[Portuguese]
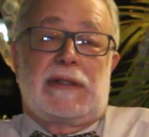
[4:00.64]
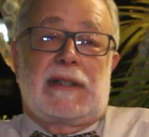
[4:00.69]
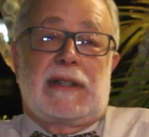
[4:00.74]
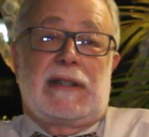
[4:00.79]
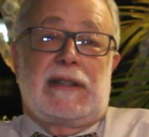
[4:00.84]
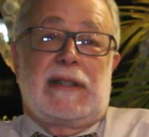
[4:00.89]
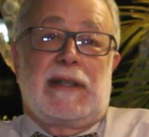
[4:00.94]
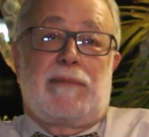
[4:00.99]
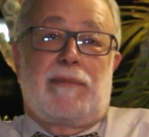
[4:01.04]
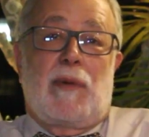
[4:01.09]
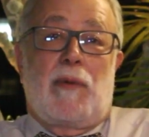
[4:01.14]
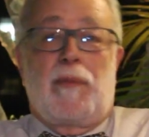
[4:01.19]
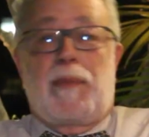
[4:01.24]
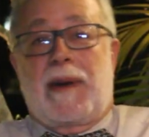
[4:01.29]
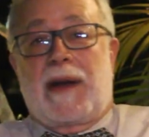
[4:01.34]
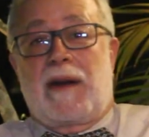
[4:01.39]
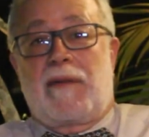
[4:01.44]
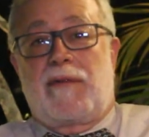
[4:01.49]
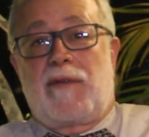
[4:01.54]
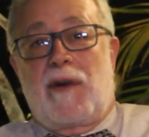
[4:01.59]
seria bom
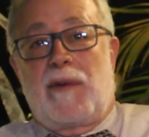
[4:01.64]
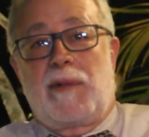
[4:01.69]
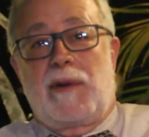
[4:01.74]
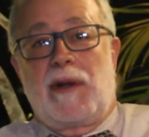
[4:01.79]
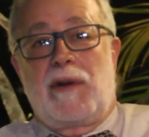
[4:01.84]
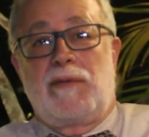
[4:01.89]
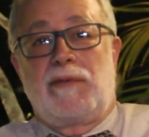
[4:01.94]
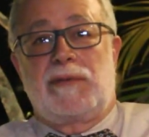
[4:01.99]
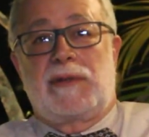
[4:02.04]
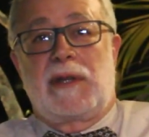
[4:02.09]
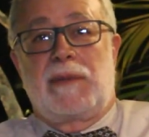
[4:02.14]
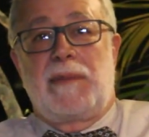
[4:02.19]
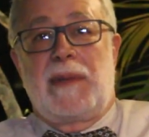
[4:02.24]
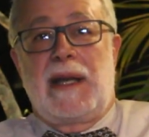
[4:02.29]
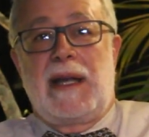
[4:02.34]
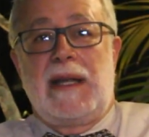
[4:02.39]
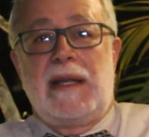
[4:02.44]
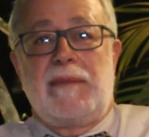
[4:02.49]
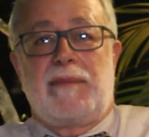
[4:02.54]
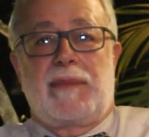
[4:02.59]
para a Fórmula 1
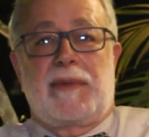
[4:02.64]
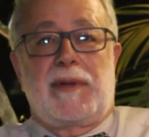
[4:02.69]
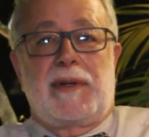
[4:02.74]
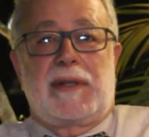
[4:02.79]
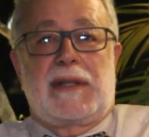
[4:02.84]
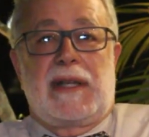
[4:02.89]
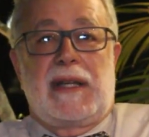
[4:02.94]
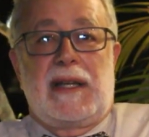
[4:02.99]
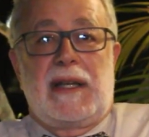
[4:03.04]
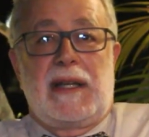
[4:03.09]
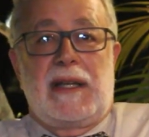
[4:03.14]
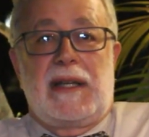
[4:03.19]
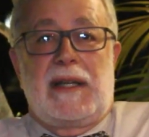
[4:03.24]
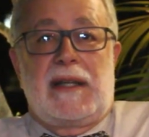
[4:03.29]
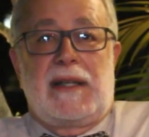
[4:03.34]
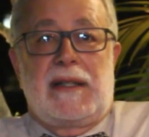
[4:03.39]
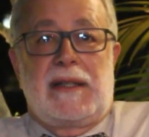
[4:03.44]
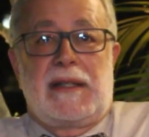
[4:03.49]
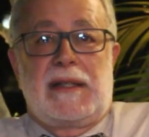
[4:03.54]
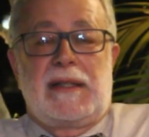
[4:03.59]
também,
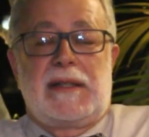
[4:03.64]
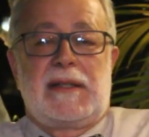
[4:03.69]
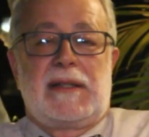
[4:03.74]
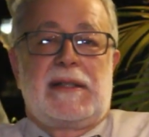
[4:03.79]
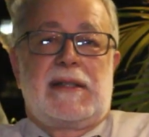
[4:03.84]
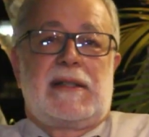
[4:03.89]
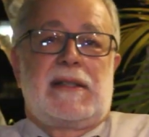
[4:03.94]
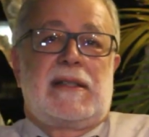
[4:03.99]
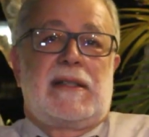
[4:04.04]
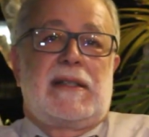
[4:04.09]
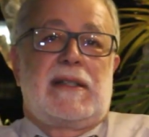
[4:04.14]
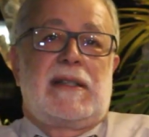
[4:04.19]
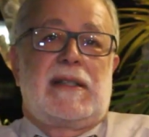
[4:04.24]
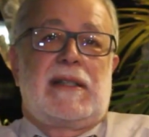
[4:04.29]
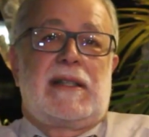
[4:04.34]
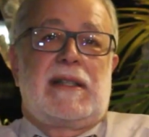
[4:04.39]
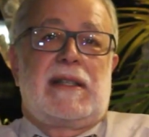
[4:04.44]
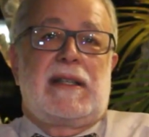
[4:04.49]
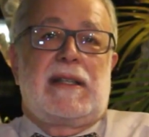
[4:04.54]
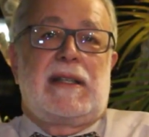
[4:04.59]
porque
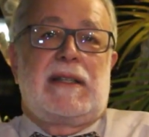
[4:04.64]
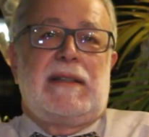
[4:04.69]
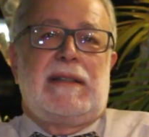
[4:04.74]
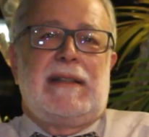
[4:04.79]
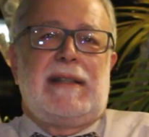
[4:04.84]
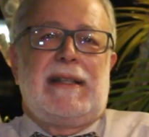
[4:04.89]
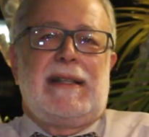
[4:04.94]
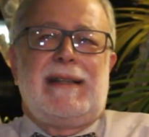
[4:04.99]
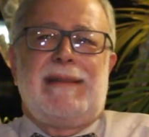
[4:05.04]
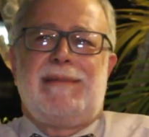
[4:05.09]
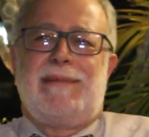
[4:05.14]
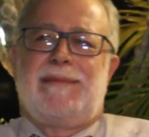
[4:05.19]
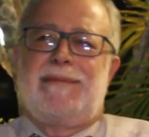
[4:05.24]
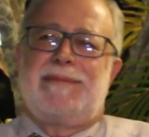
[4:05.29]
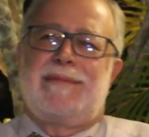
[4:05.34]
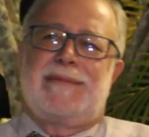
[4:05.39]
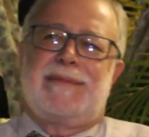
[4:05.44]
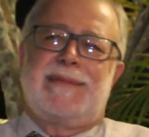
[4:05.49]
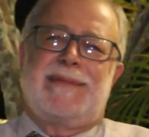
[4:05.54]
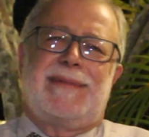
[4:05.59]
é, e
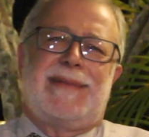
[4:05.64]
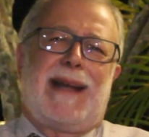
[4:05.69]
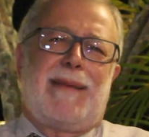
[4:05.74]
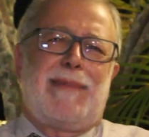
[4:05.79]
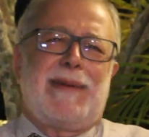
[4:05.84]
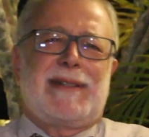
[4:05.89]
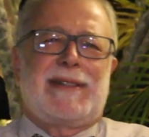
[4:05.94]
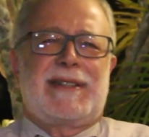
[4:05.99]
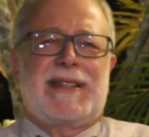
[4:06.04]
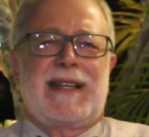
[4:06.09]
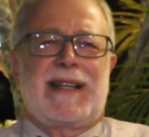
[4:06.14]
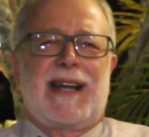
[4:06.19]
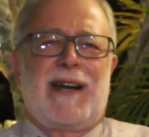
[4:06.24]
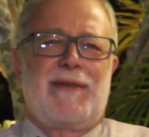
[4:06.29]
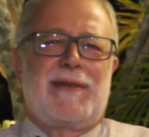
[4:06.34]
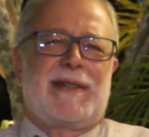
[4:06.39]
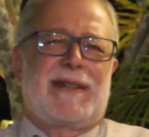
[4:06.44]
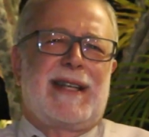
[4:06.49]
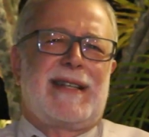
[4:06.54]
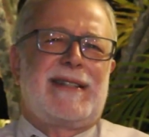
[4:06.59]
não dá para chegar
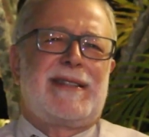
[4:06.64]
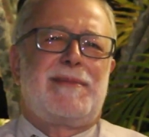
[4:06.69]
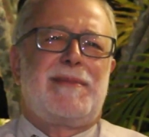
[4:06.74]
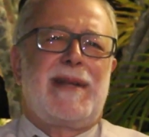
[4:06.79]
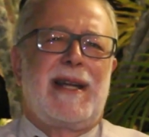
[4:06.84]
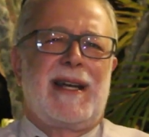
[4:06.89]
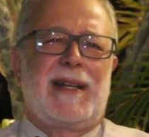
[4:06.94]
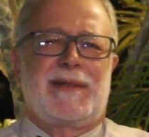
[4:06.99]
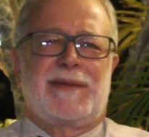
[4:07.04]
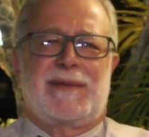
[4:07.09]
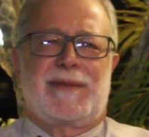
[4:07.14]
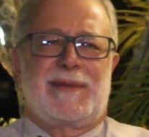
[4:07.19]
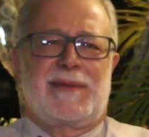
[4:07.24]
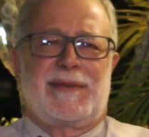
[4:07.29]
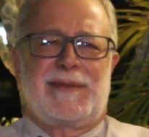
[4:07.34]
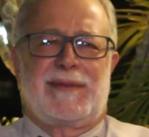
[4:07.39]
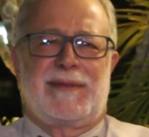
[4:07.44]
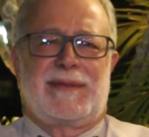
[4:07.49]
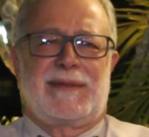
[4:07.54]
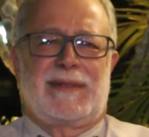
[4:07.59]
a um
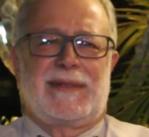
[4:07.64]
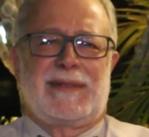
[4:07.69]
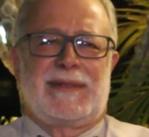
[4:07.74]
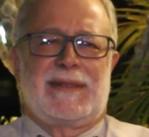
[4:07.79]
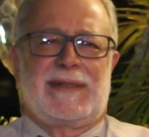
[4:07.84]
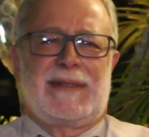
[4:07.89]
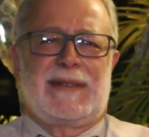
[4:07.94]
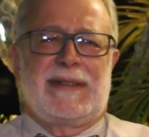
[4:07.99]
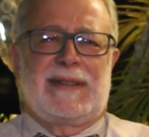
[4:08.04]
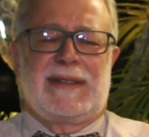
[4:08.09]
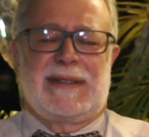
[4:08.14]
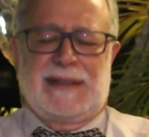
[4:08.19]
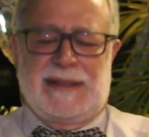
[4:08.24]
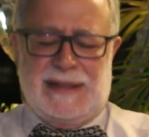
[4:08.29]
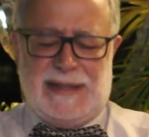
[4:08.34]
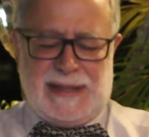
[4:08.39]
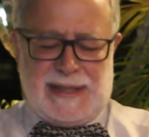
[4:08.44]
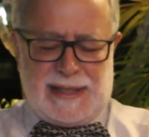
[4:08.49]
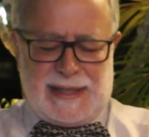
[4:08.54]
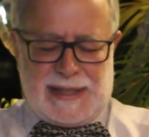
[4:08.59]
entendimento.
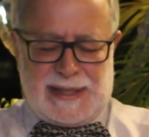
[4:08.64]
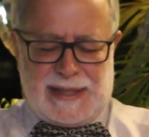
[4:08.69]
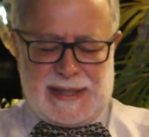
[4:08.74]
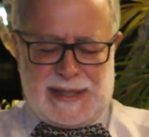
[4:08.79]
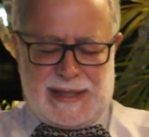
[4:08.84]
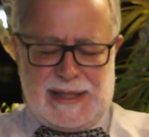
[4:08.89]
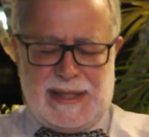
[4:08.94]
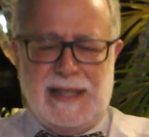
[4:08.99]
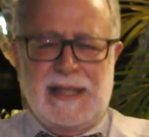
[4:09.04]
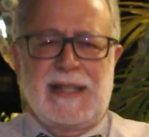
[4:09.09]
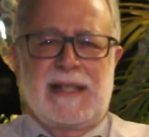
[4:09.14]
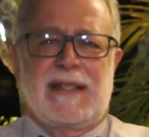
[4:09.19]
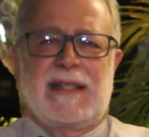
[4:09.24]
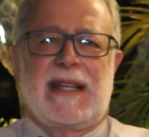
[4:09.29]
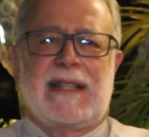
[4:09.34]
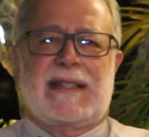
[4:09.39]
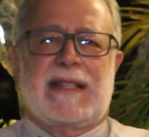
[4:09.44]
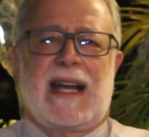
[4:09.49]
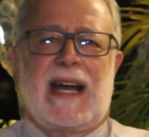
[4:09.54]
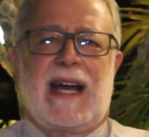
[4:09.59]
É,
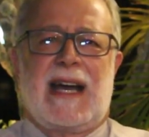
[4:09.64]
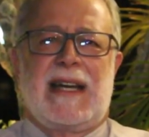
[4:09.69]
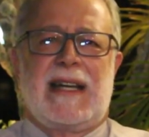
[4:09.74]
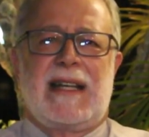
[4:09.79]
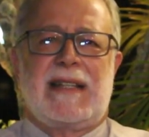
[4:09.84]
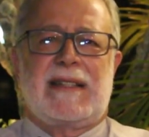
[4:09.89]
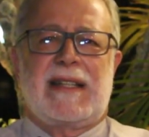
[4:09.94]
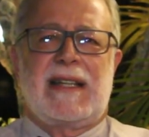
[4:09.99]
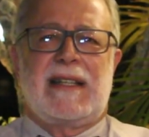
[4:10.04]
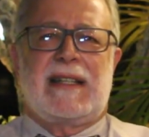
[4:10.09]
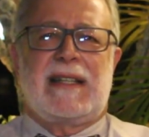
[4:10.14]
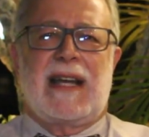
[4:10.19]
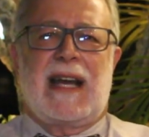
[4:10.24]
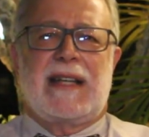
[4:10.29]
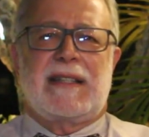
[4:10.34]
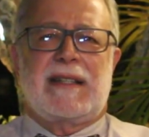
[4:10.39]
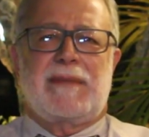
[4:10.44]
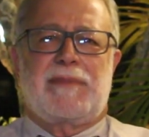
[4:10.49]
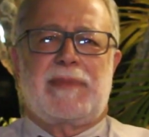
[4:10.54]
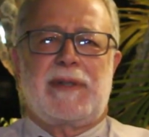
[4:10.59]
nessa área sem que
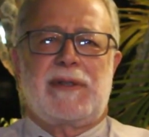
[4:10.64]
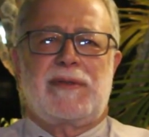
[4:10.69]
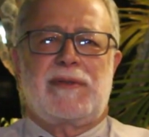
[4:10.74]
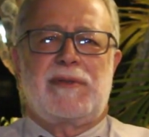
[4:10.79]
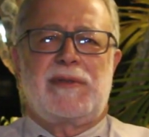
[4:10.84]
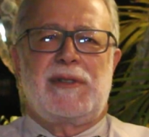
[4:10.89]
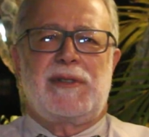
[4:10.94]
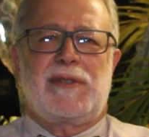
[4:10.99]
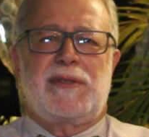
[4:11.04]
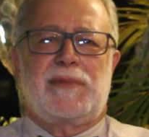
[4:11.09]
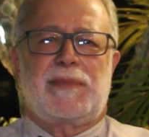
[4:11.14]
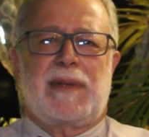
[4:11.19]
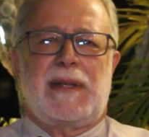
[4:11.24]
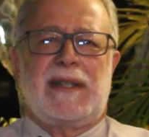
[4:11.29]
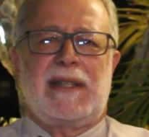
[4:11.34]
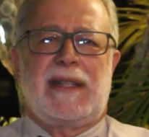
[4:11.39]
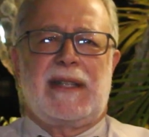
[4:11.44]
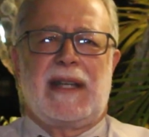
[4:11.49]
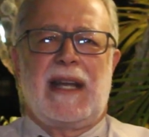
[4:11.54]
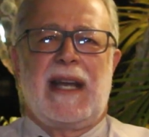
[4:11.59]
haja prejuízo para
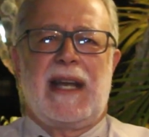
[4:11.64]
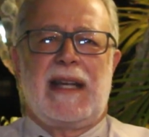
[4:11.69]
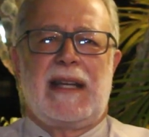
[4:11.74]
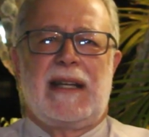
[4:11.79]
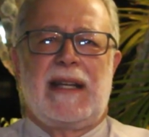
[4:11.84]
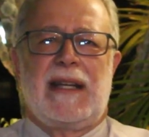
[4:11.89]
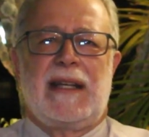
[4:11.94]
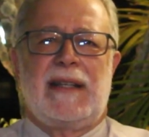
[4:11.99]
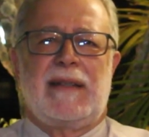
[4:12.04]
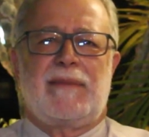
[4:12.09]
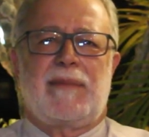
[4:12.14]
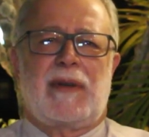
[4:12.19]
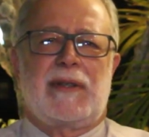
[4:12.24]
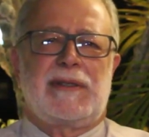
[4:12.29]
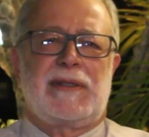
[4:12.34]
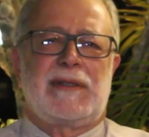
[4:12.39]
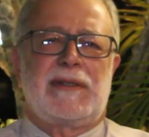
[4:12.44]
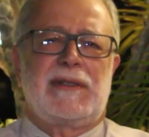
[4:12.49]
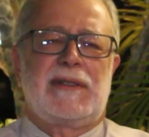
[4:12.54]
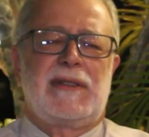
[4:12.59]
ninguém. Né?
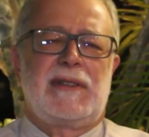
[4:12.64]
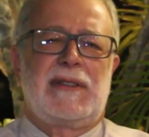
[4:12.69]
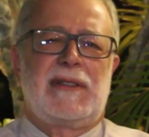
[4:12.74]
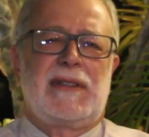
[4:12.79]
Pode